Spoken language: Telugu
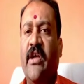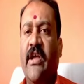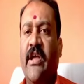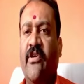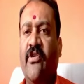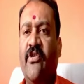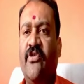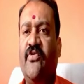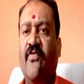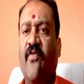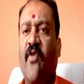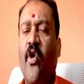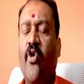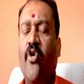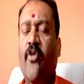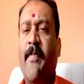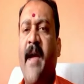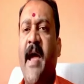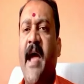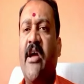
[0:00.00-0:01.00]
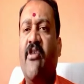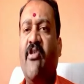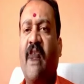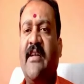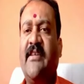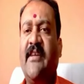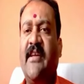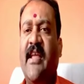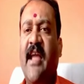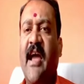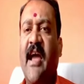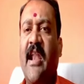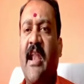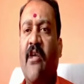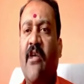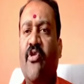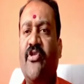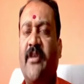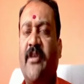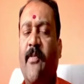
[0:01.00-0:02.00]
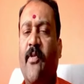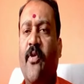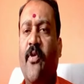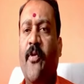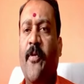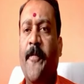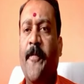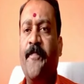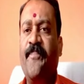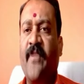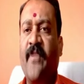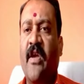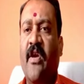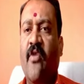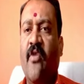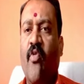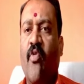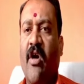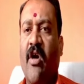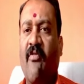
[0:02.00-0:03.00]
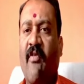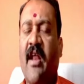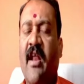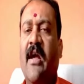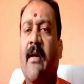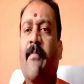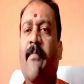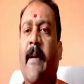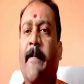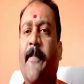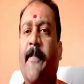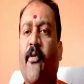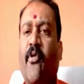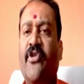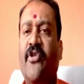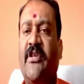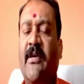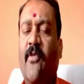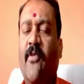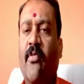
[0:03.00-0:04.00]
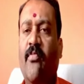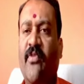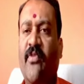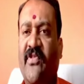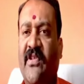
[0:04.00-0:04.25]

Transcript: ఈరోజు ఓటు బ్యాంకు రాజకీయాల కోసము ఒక వర్గం మెప్పు కోసము